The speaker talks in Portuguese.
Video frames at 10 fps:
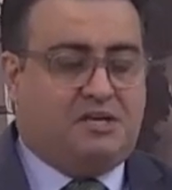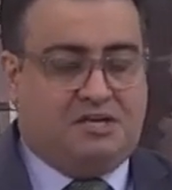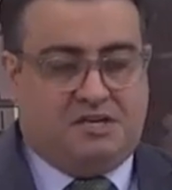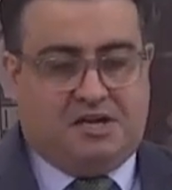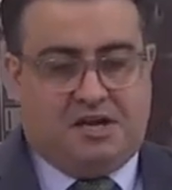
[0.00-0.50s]

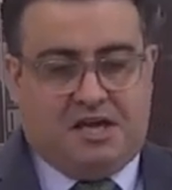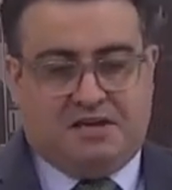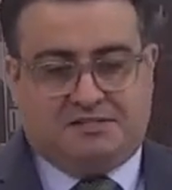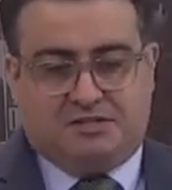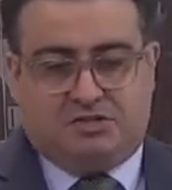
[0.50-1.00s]
e
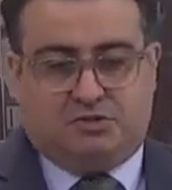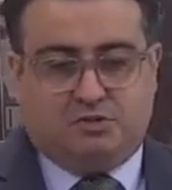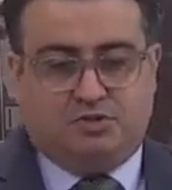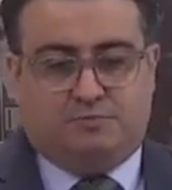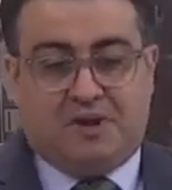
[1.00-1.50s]
essa
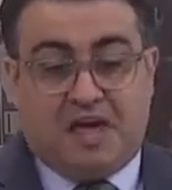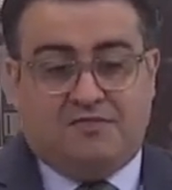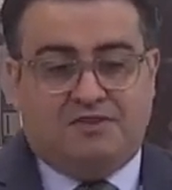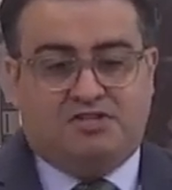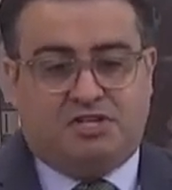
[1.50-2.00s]
atitude
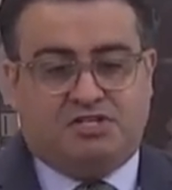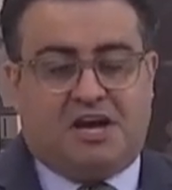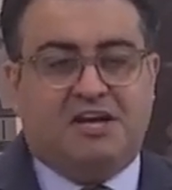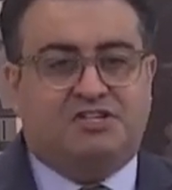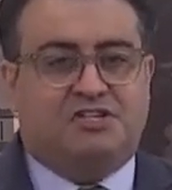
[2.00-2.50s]
prévia de
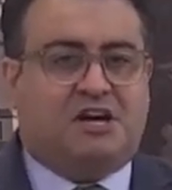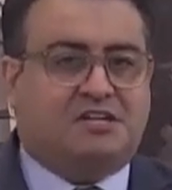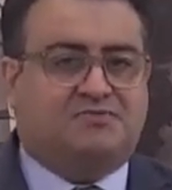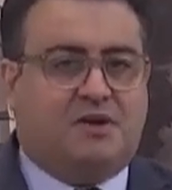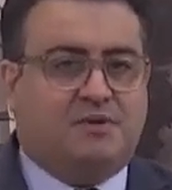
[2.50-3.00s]
já retirar
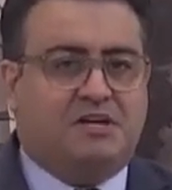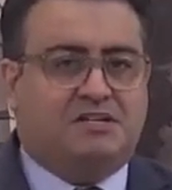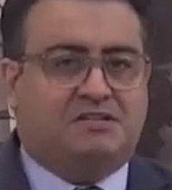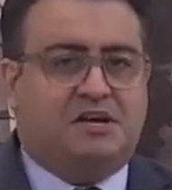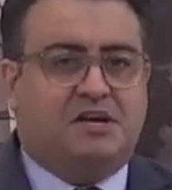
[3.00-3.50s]
as
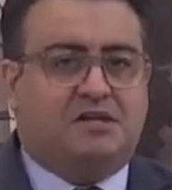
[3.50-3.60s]
famílias